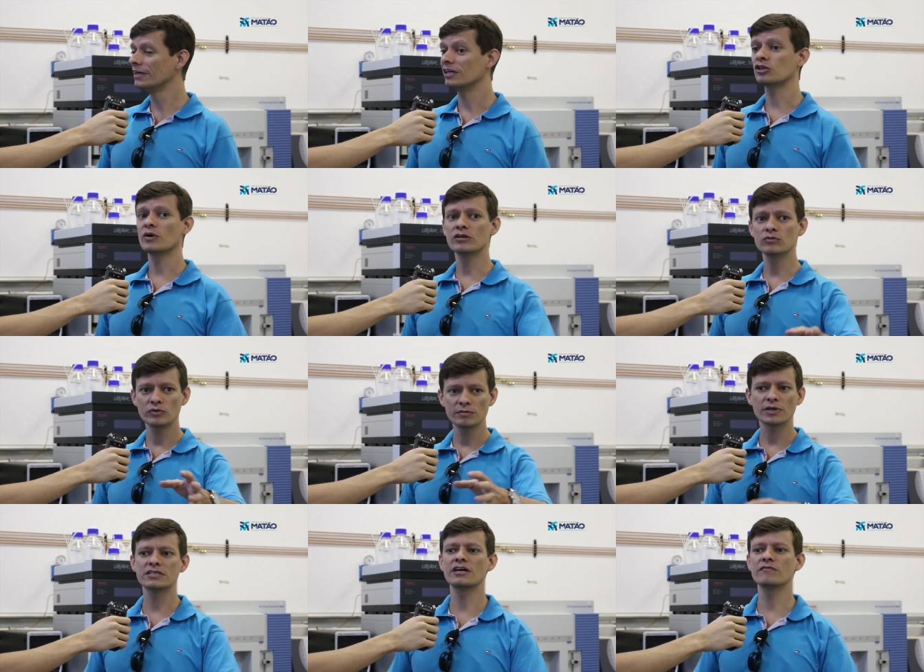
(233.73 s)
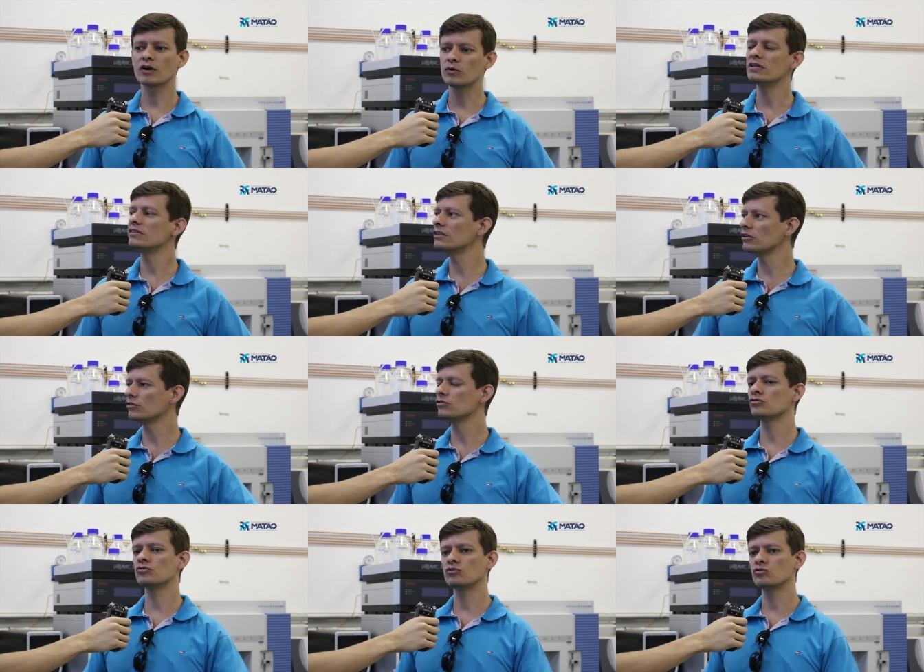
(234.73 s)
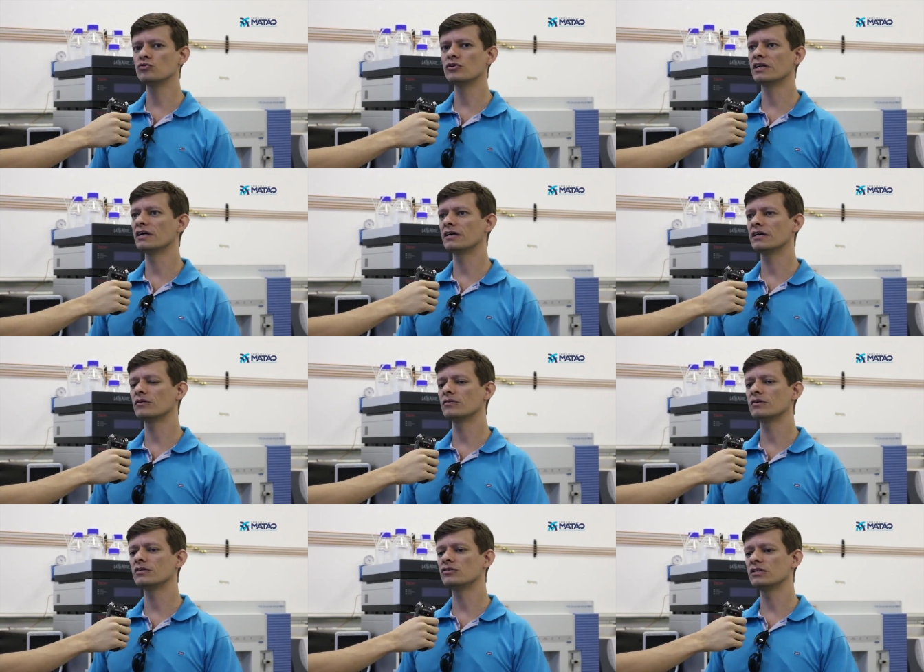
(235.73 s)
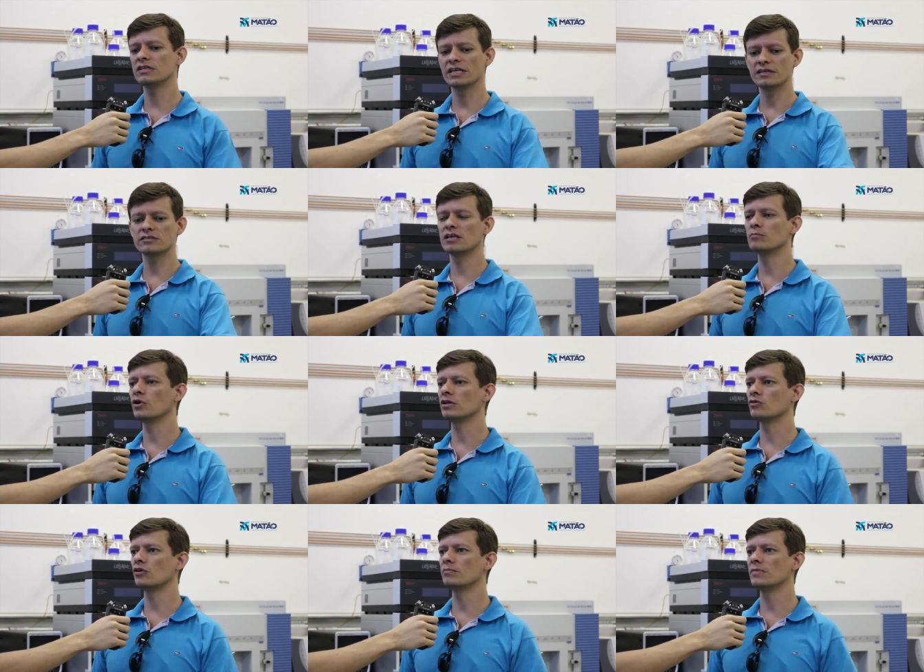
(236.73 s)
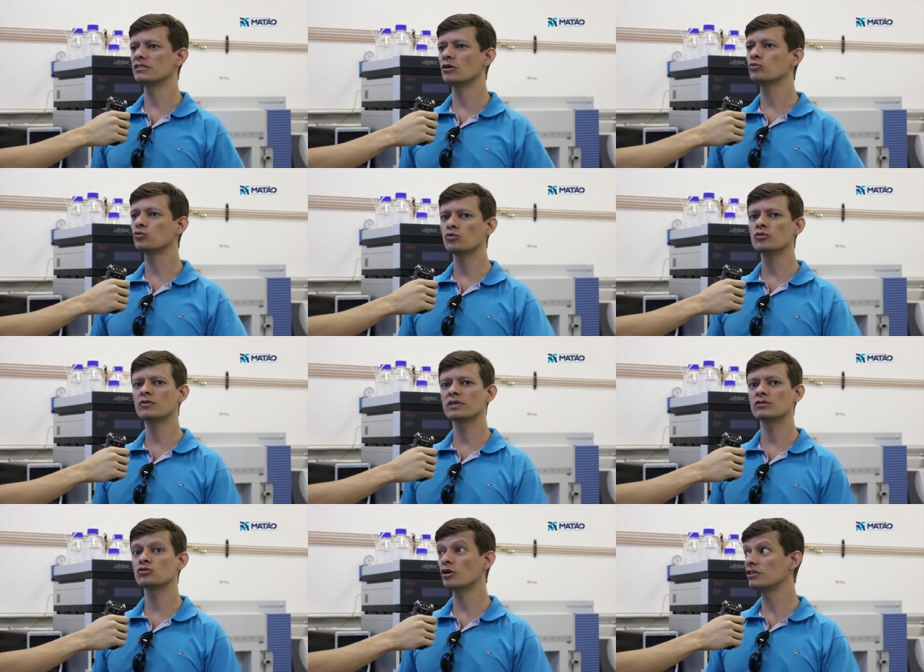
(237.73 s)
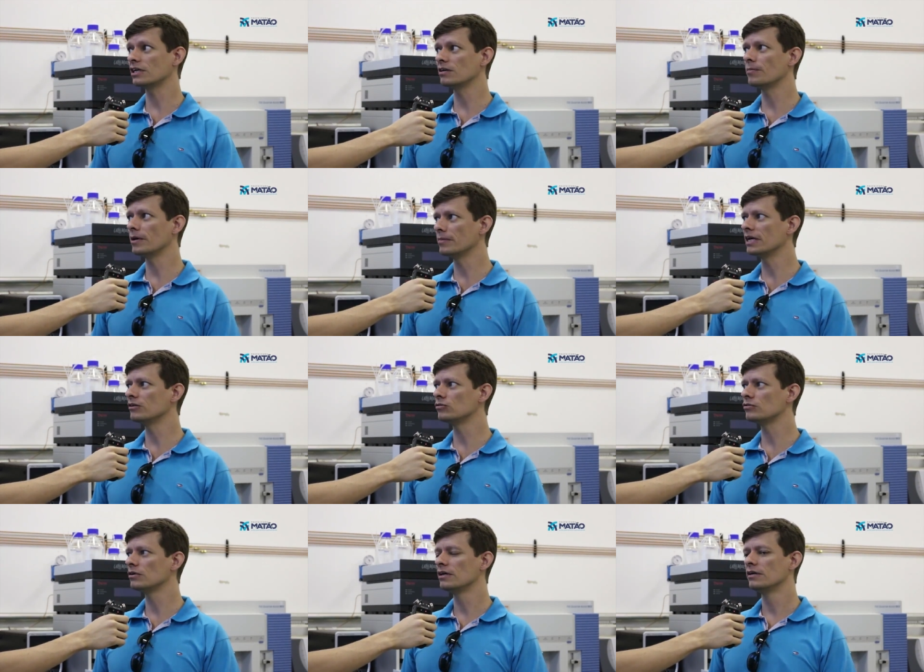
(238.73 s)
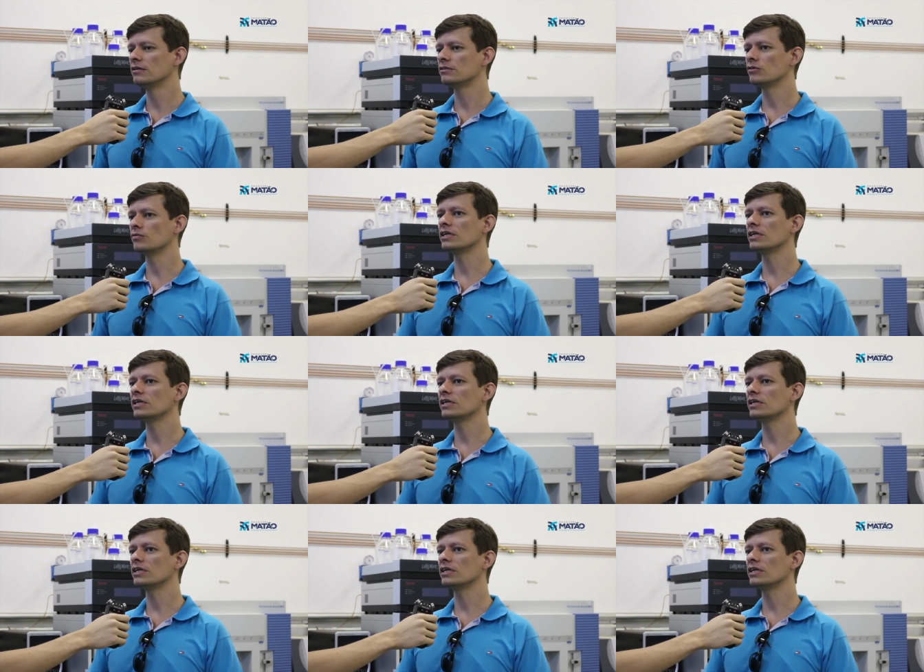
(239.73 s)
Então, aí o empresário vai conhecer a nossa estrutura, né? Eu, eu citei esse laboratório, mas ao todo aqui, só de equipamentos, são